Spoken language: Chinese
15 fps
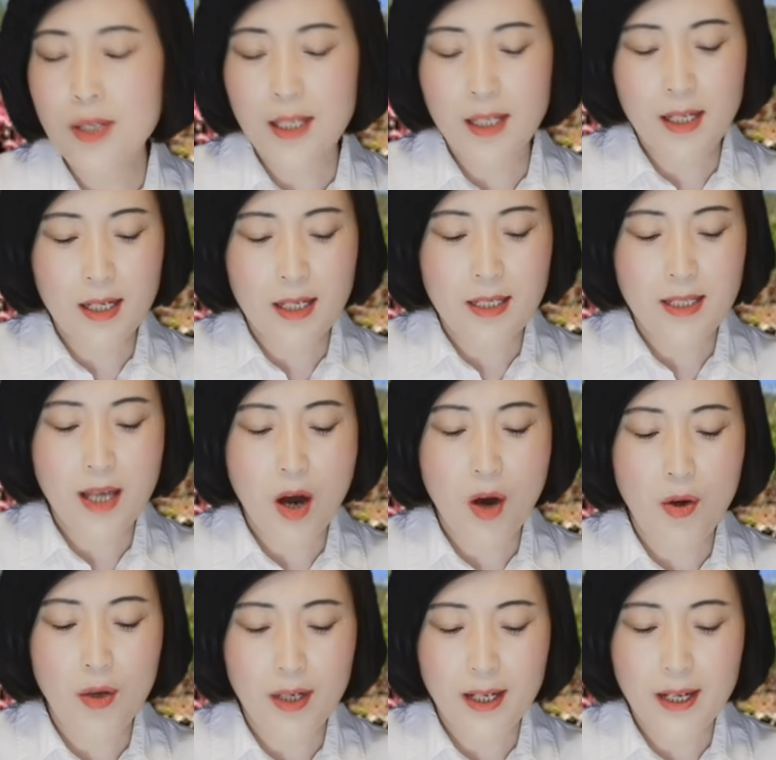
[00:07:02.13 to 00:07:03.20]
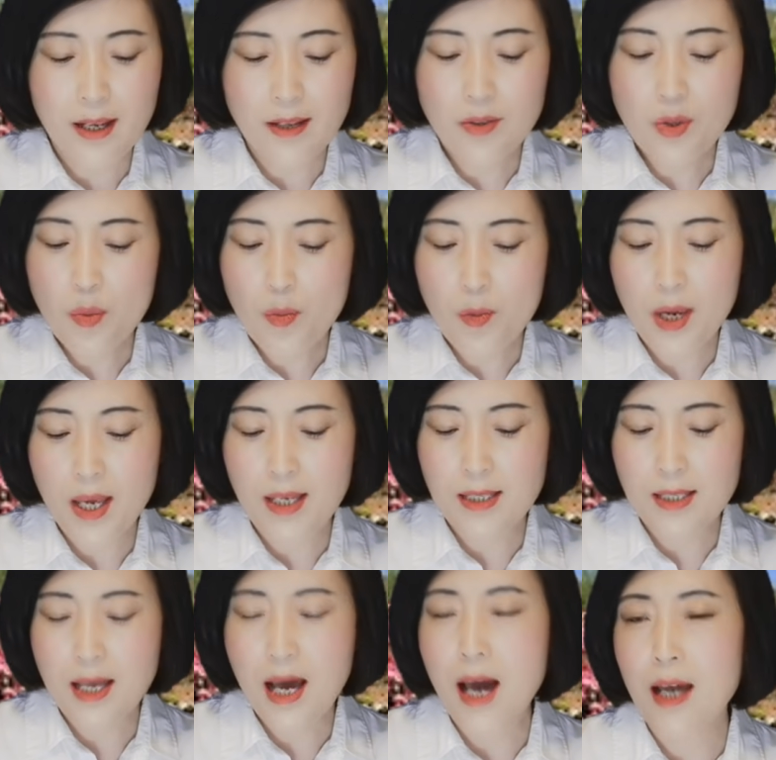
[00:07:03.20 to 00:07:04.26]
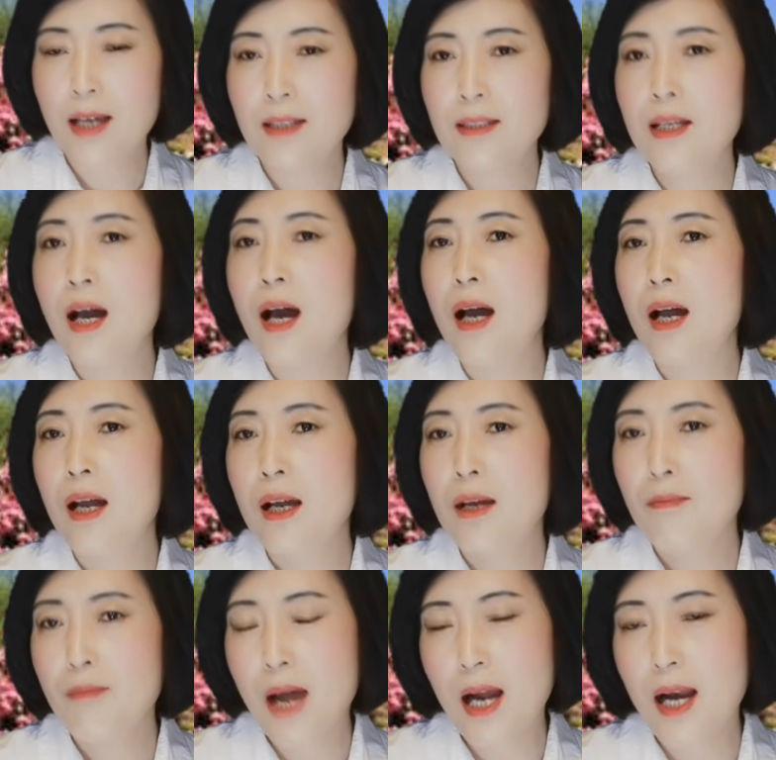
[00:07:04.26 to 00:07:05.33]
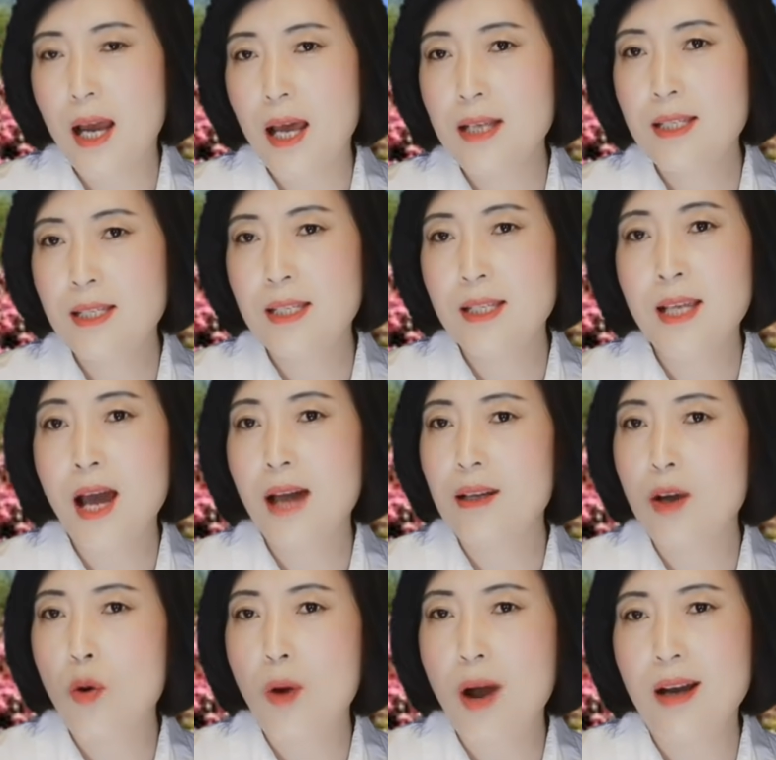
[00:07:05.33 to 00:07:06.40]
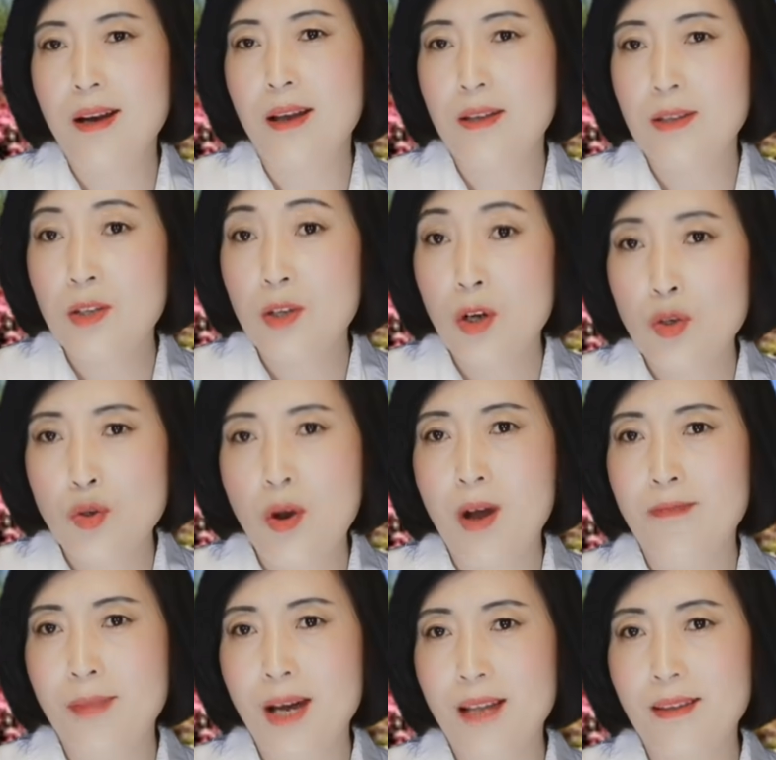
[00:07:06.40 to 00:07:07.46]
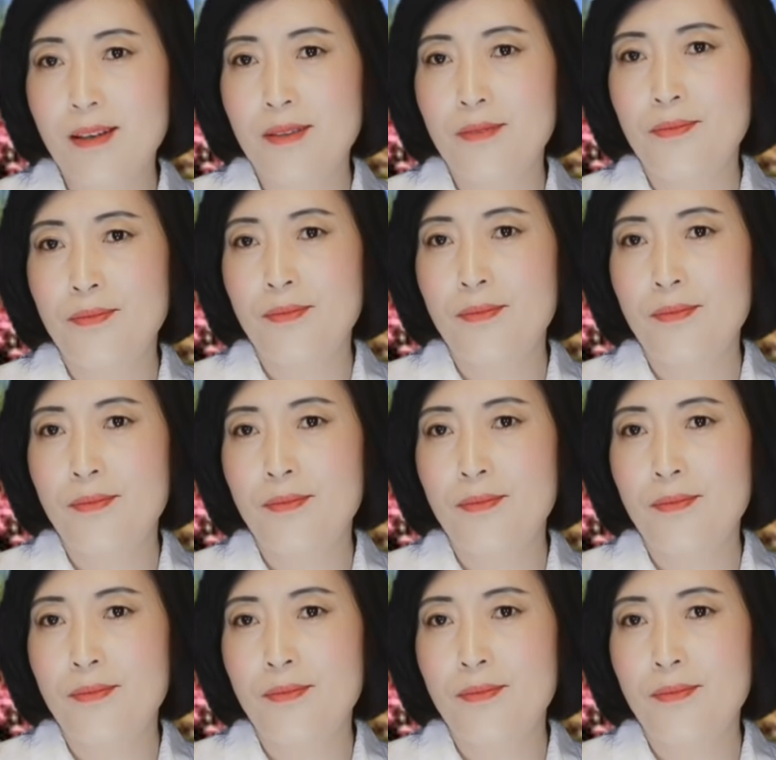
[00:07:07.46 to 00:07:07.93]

一个叫林伟才的马来西亚的华人创办的。